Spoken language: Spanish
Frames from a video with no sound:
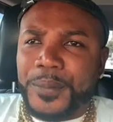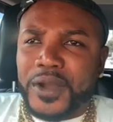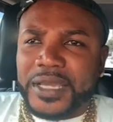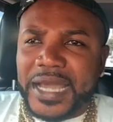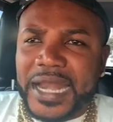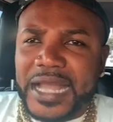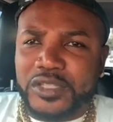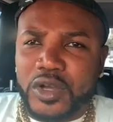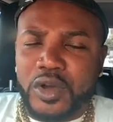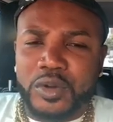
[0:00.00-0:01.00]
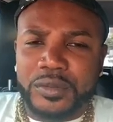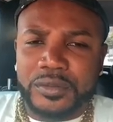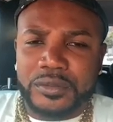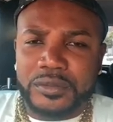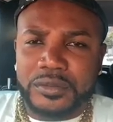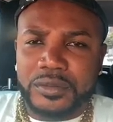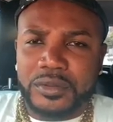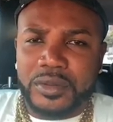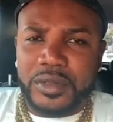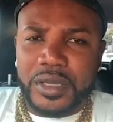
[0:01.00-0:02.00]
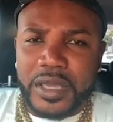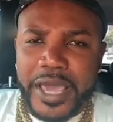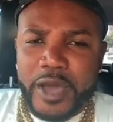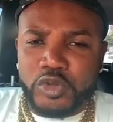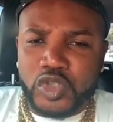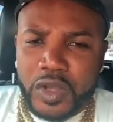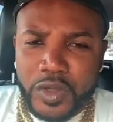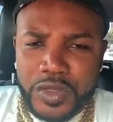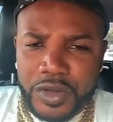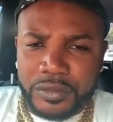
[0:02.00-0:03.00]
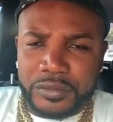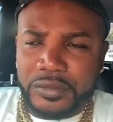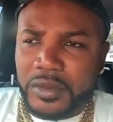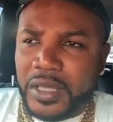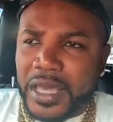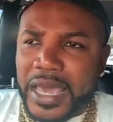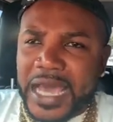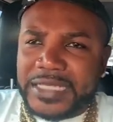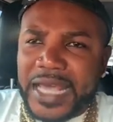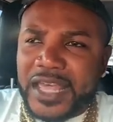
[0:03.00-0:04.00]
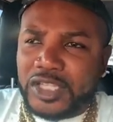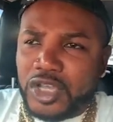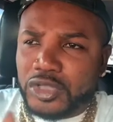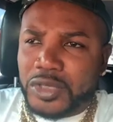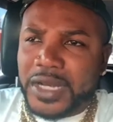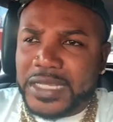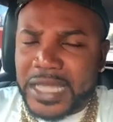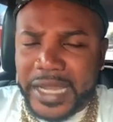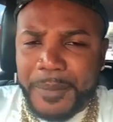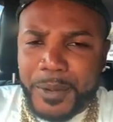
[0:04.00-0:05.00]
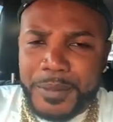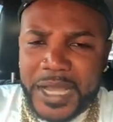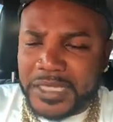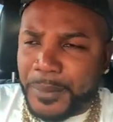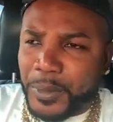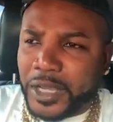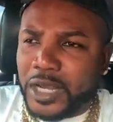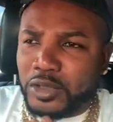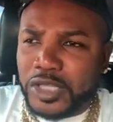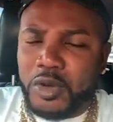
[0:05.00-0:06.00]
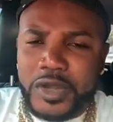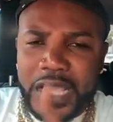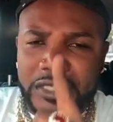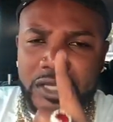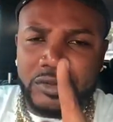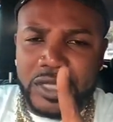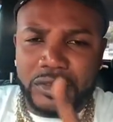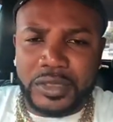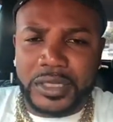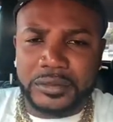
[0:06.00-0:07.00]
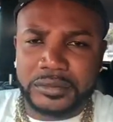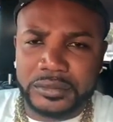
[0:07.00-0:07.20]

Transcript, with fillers: ¿por qué razón es un solo Dios? Esas 18 iglesias que hay por mi casa, ¿por qué no se unen y hacen una sola?